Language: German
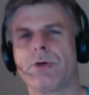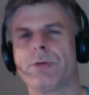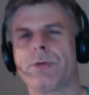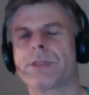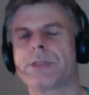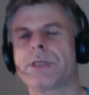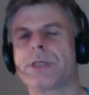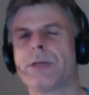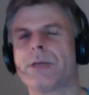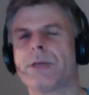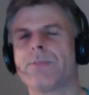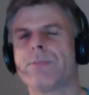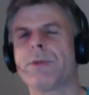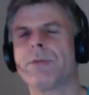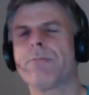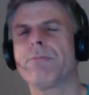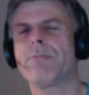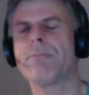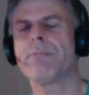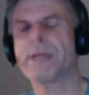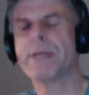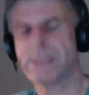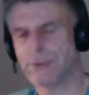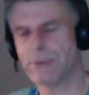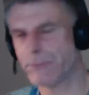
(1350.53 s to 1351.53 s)
Es gab eine
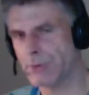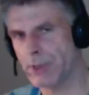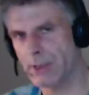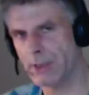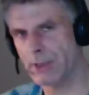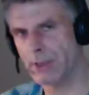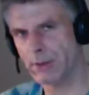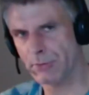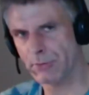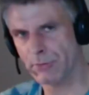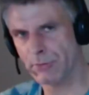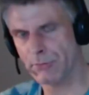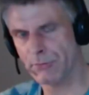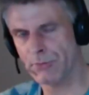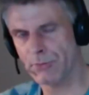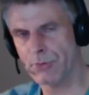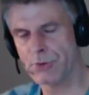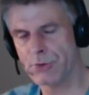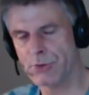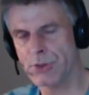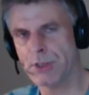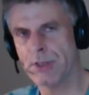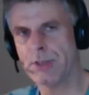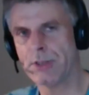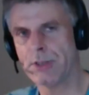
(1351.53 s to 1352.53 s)
Masse von
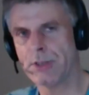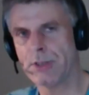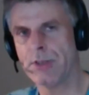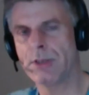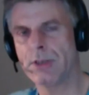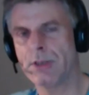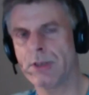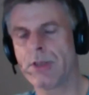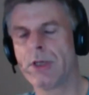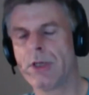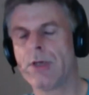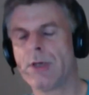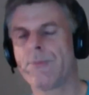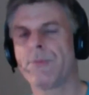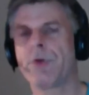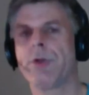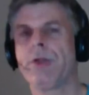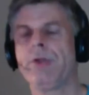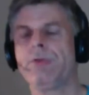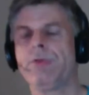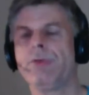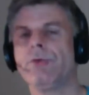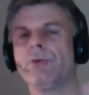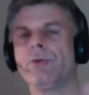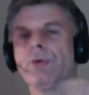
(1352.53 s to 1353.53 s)
Änderungsvorschlägen und die
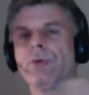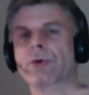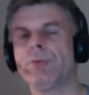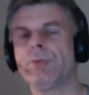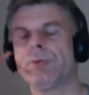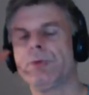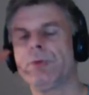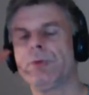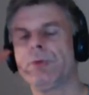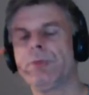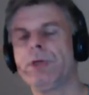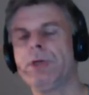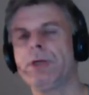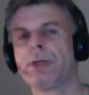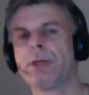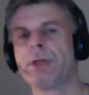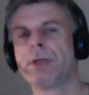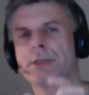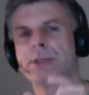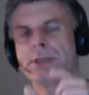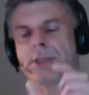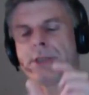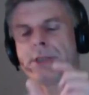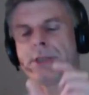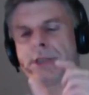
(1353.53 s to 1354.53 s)
so zu komprimieren, dass
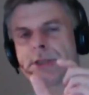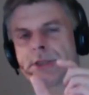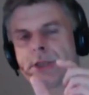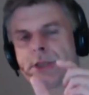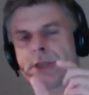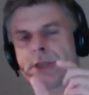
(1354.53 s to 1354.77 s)
sie das